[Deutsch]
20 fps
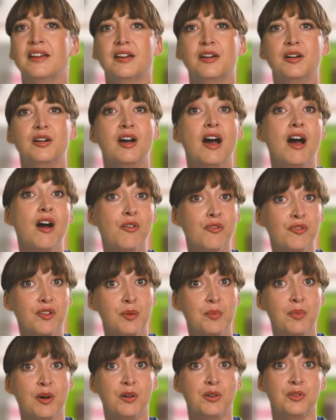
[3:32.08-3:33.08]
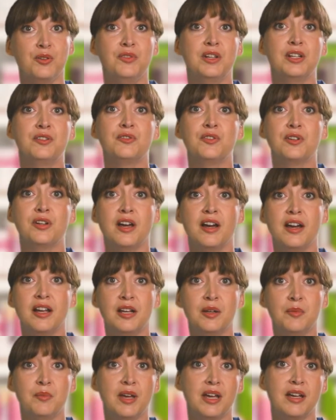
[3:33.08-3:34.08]
äh, aufgebaut wird von
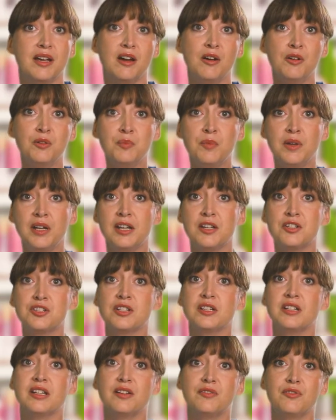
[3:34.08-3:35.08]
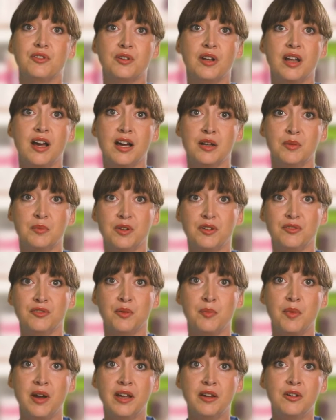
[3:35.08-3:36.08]
einem Account Manager, der von Hartmann
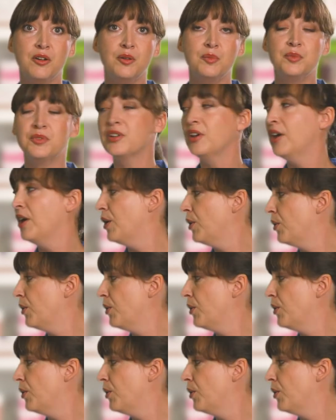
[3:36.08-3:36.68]
vorbeikommt